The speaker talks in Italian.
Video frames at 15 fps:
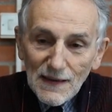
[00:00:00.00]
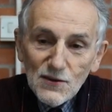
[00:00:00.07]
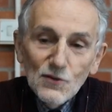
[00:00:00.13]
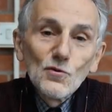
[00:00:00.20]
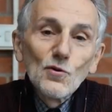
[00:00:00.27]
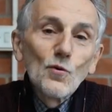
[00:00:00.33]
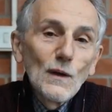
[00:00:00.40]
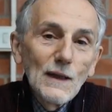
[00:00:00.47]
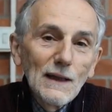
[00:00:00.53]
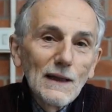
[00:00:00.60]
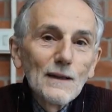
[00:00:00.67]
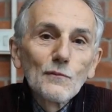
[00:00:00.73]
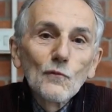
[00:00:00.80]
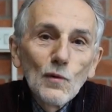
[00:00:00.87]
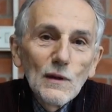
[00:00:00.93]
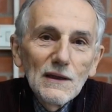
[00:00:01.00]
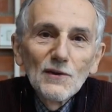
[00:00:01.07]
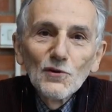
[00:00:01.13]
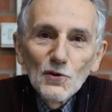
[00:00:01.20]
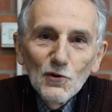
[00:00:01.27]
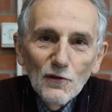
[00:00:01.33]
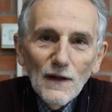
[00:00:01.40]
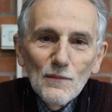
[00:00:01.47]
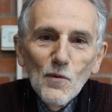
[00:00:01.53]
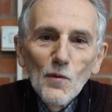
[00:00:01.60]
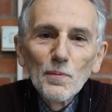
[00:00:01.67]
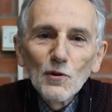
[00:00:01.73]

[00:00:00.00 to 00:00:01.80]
e sono quelli che quindi noi dovremmo